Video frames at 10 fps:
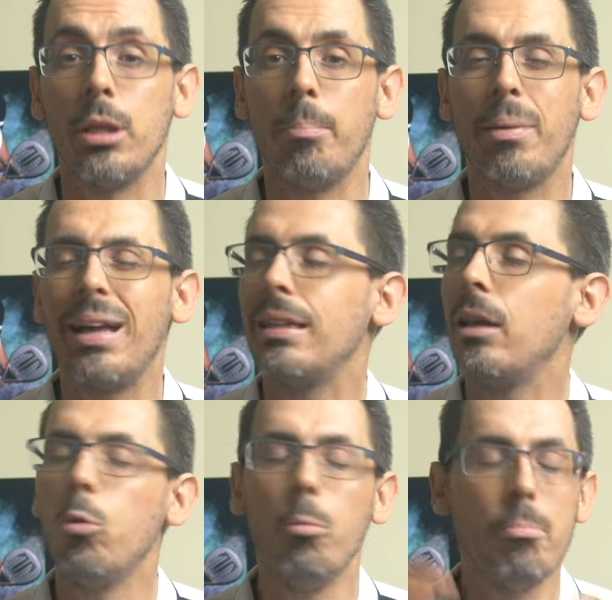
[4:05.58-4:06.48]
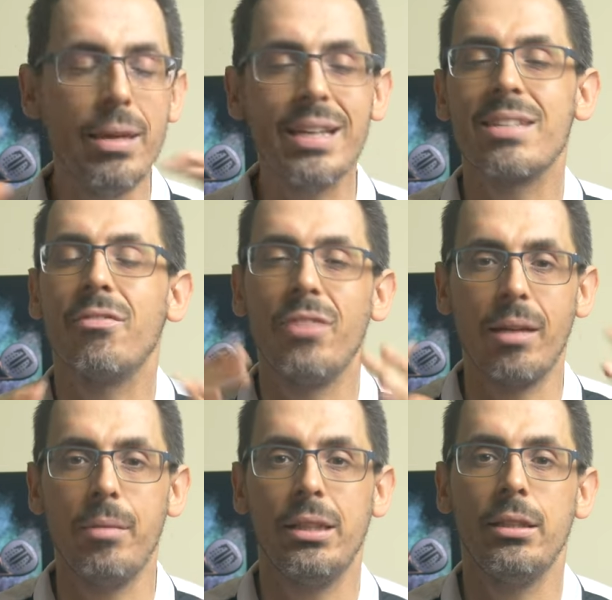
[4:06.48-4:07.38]
del padel, un mix
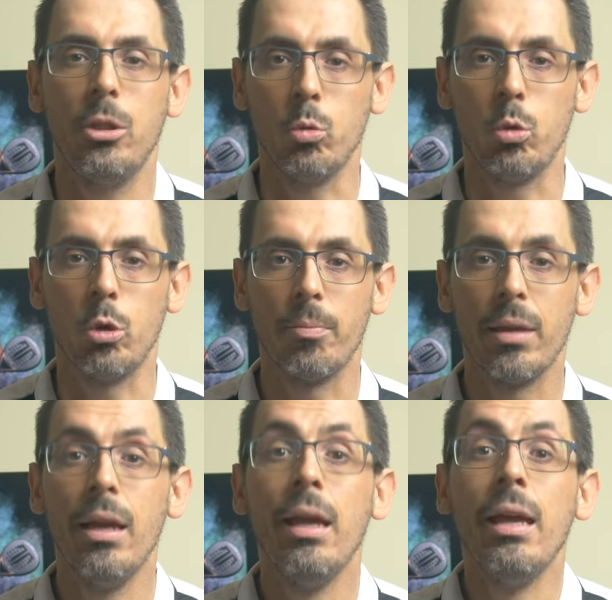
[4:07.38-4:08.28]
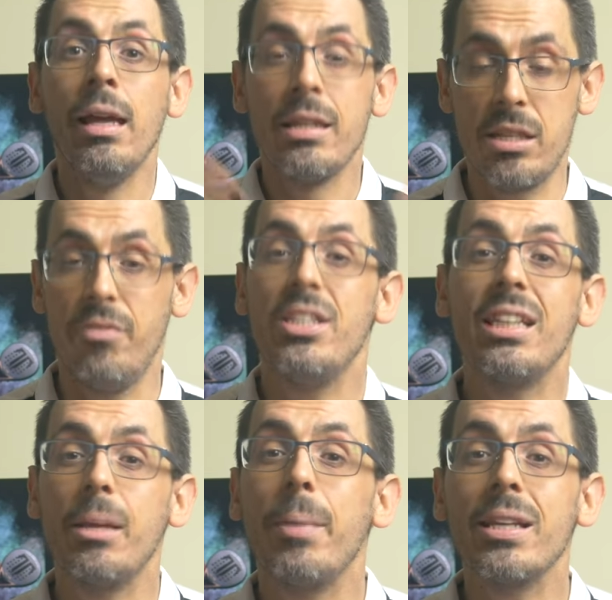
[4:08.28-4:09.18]
veramente di tutto. Se vi
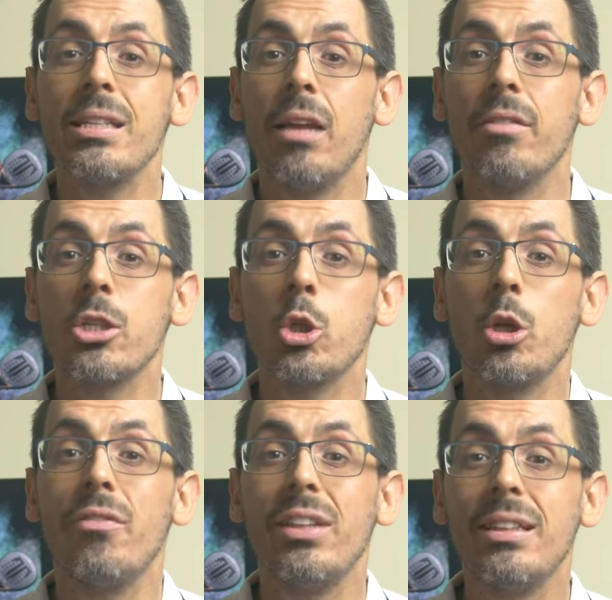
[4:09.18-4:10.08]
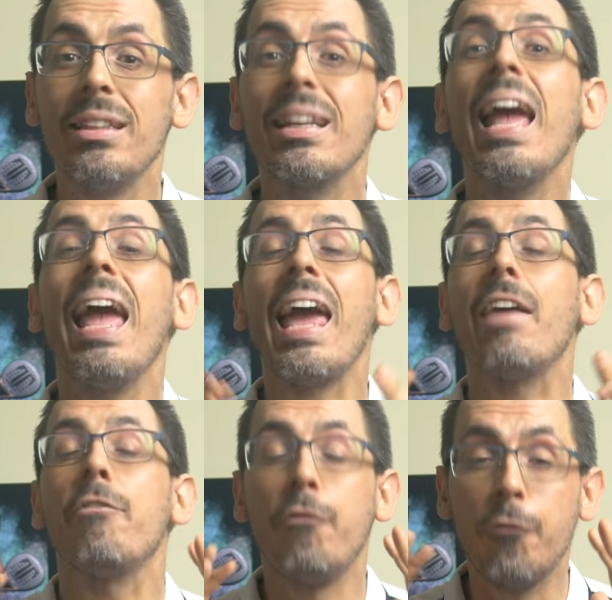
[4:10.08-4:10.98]
siete persi la versione 23
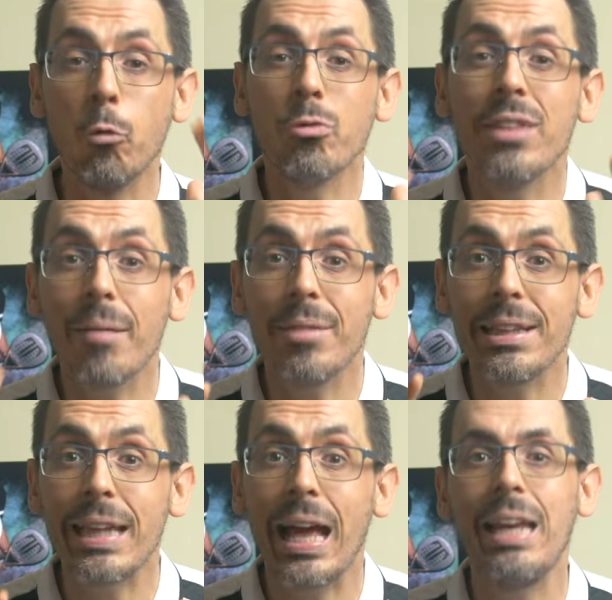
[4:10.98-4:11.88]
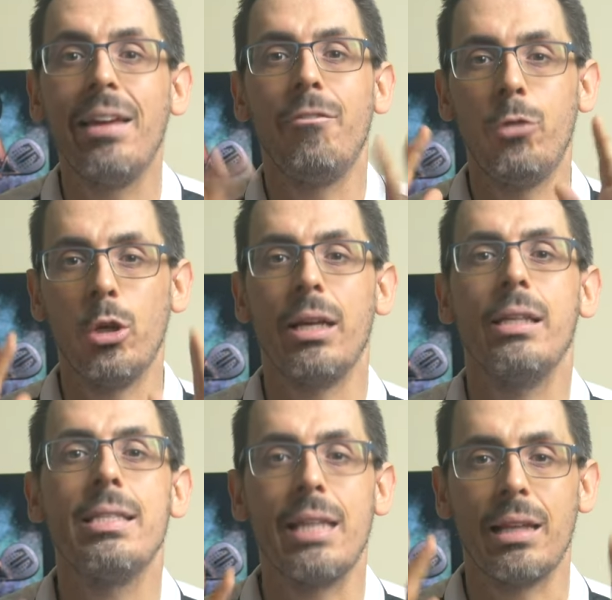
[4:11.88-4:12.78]
è fondamentale vi
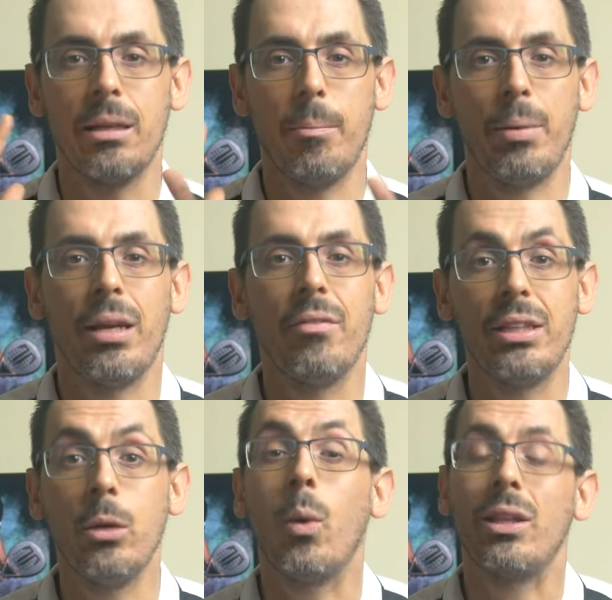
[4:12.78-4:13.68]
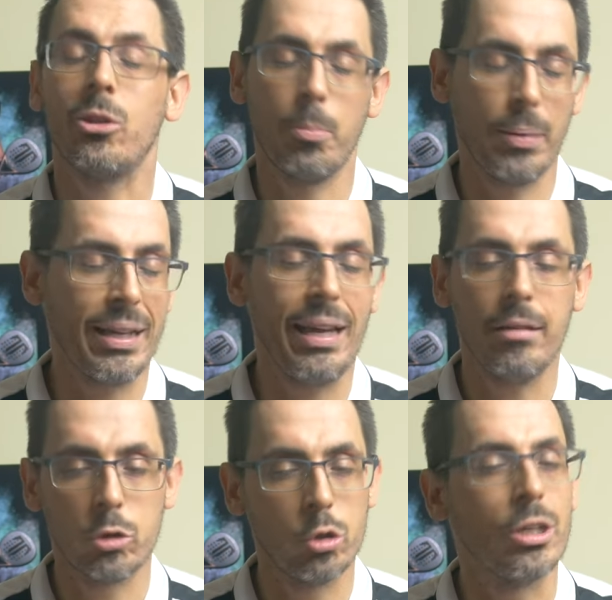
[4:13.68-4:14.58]
organizziate per la 24
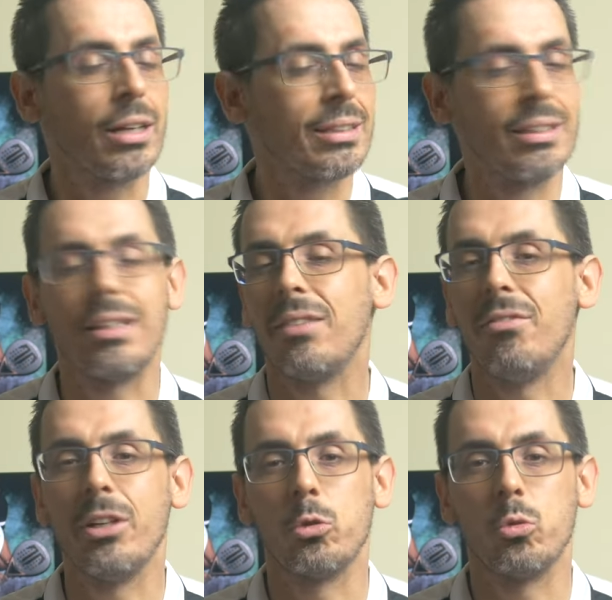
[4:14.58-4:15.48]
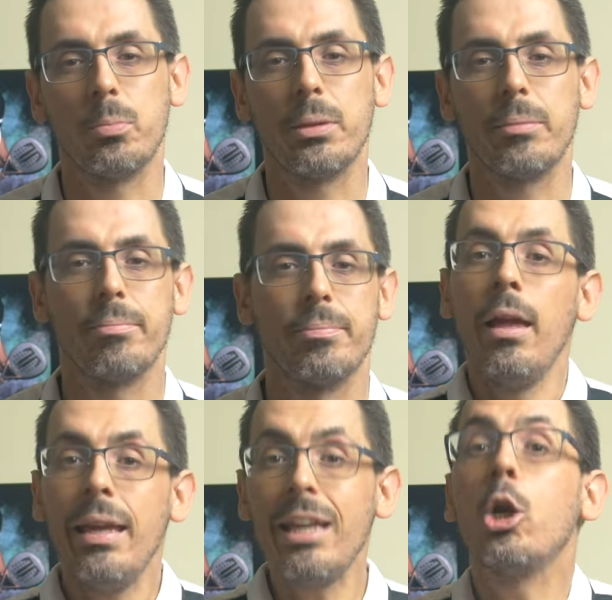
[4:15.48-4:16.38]
perché so già che sarà davvero super.
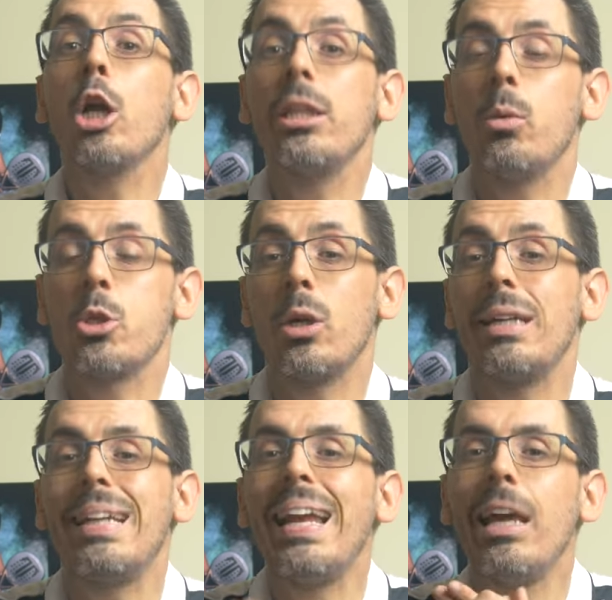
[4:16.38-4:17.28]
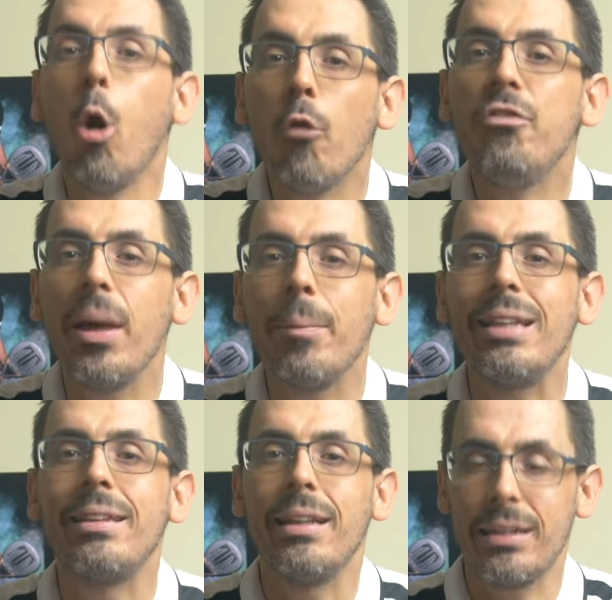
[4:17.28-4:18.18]
Il core di questo canale
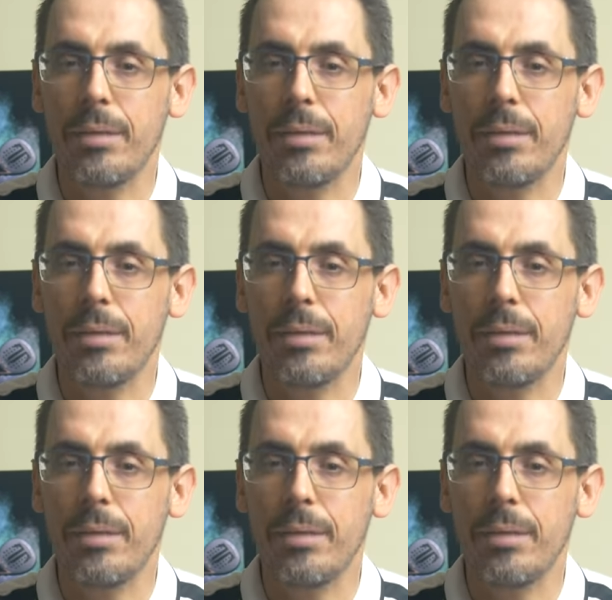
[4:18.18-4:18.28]
ovviamente